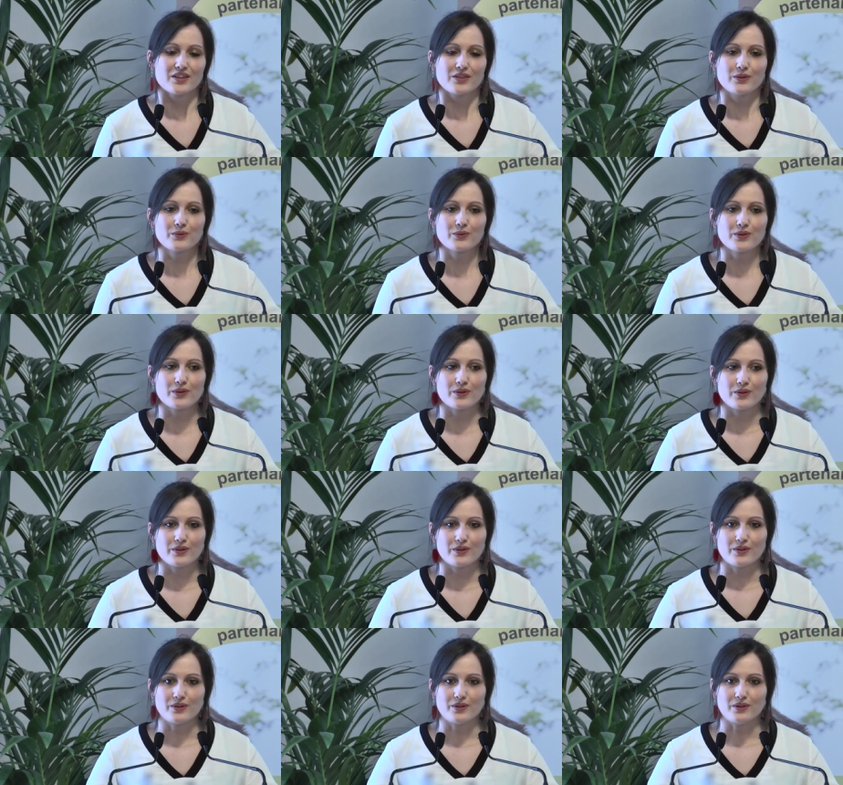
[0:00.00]
Donc
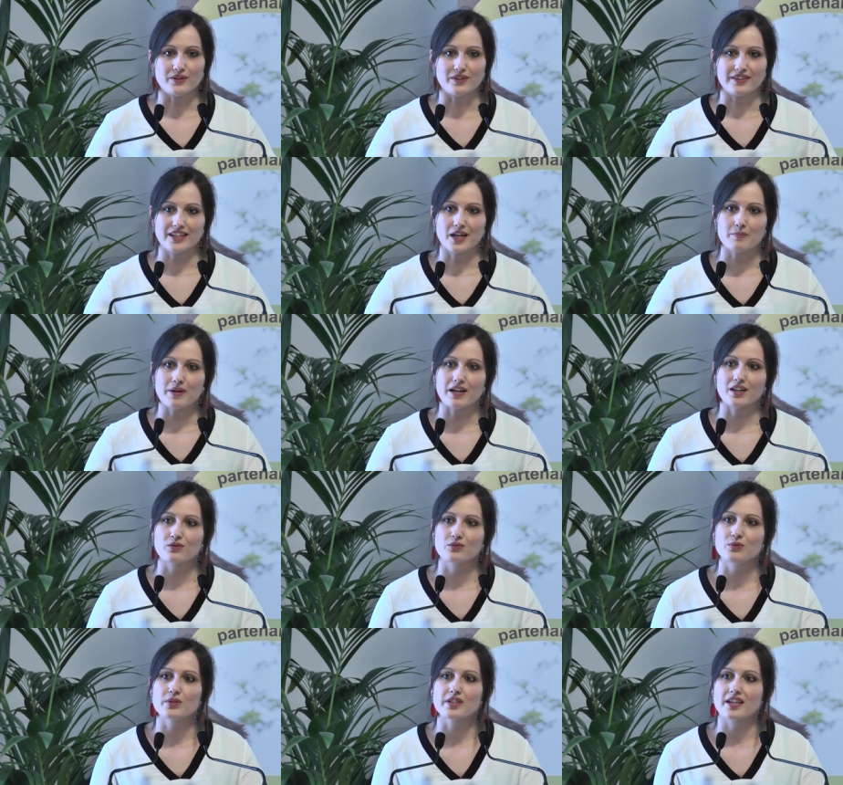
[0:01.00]
euh, il y a un pari
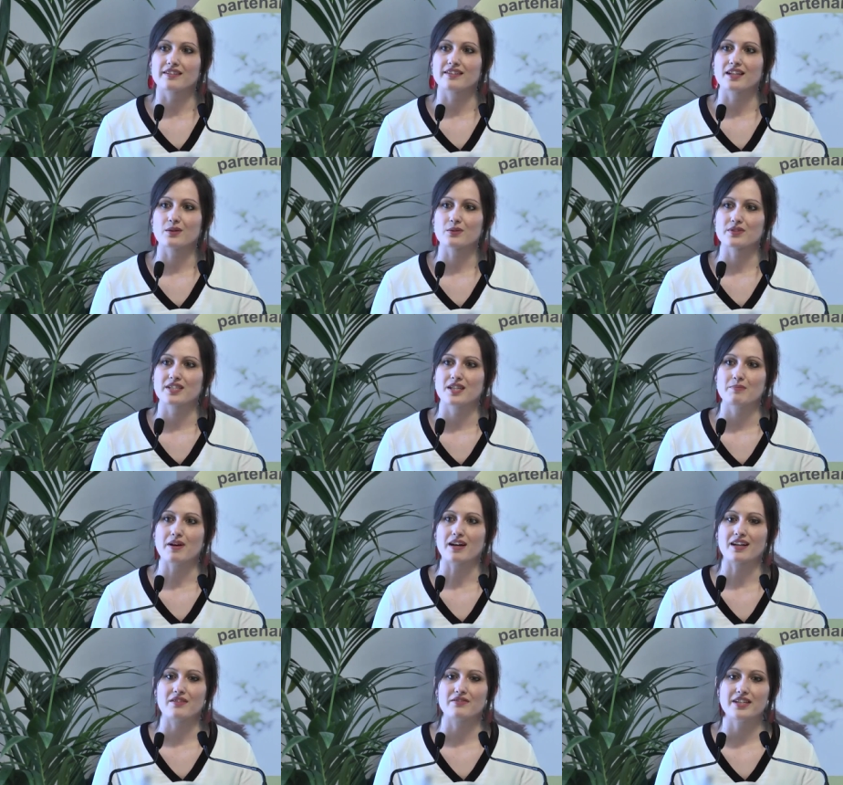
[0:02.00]
fou qui a été lancé
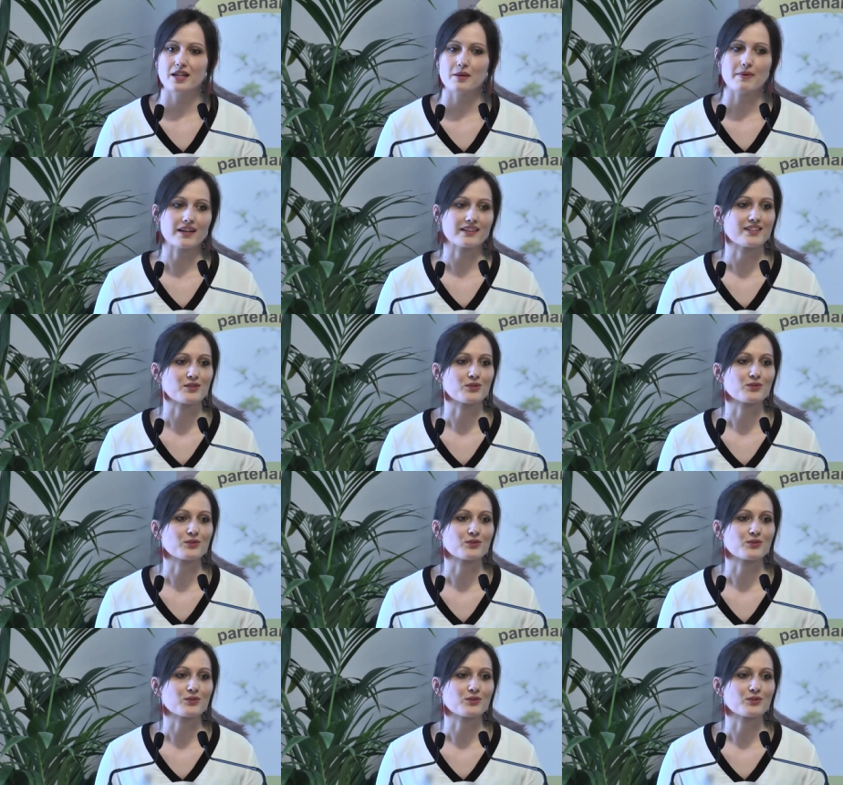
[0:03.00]
par la ville et par des